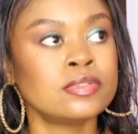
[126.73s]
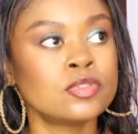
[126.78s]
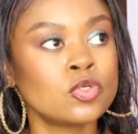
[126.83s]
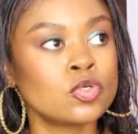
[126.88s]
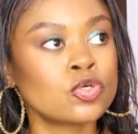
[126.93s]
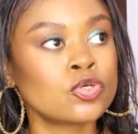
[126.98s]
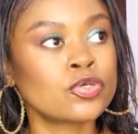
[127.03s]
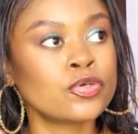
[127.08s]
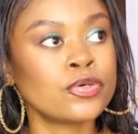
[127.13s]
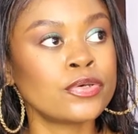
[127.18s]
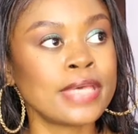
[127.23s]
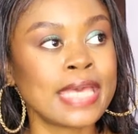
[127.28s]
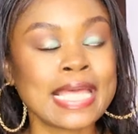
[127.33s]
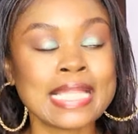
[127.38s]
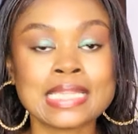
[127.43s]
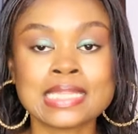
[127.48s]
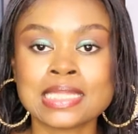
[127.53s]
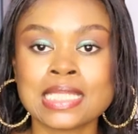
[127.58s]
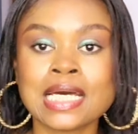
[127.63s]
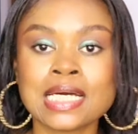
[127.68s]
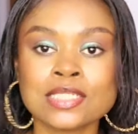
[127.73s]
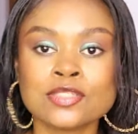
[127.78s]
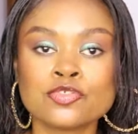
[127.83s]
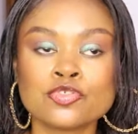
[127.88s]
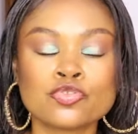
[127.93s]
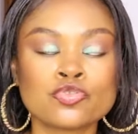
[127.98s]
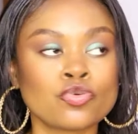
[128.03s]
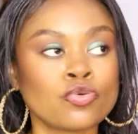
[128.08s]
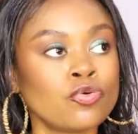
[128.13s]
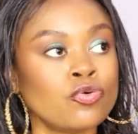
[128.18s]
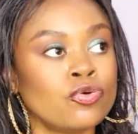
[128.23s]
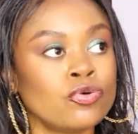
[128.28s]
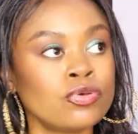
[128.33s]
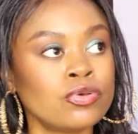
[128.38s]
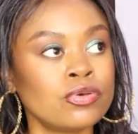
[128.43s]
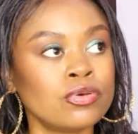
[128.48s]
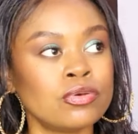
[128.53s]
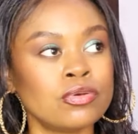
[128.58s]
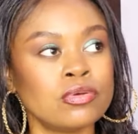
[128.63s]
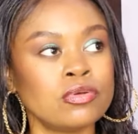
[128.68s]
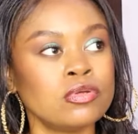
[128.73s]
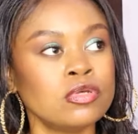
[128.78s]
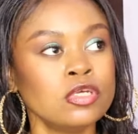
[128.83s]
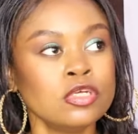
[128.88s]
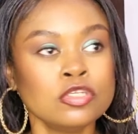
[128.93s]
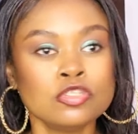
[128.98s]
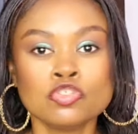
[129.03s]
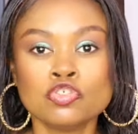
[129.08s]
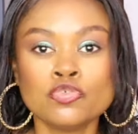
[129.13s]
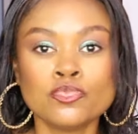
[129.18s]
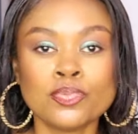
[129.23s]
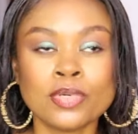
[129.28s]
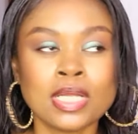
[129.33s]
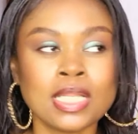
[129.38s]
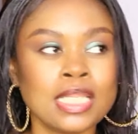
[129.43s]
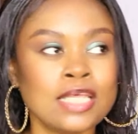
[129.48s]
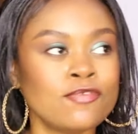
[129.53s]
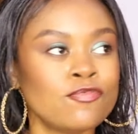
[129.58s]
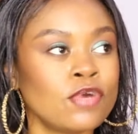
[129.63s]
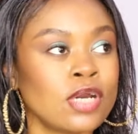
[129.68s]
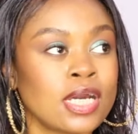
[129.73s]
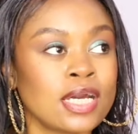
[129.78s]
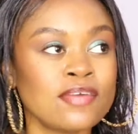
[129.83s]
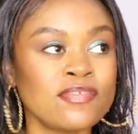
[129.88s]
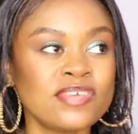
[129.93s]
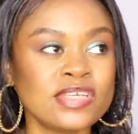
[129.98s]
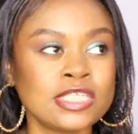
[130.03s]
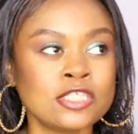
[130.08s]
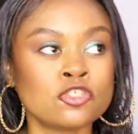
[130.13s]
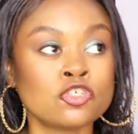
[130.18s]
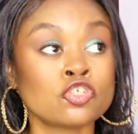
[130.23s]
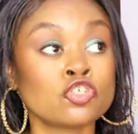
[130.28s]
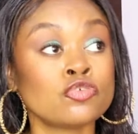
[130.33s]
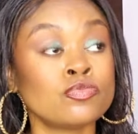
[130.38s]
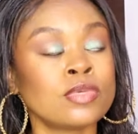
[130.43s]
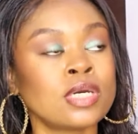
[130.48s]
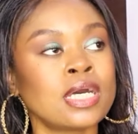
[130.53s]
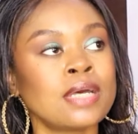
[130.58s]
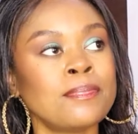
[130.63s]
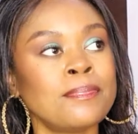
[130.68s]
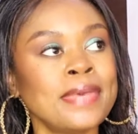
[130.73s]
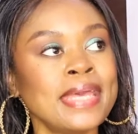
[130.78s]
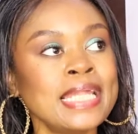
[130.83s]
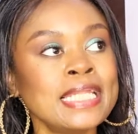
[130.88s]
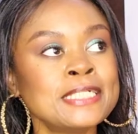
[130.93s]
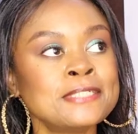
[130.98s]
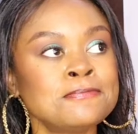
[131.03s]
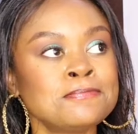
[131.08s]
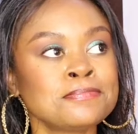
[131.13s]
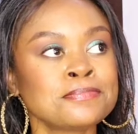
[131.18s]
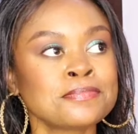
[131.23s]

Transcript: Donc, euh, elle tarde trop que tu peux aller voir un féticheur. Je me rappelle,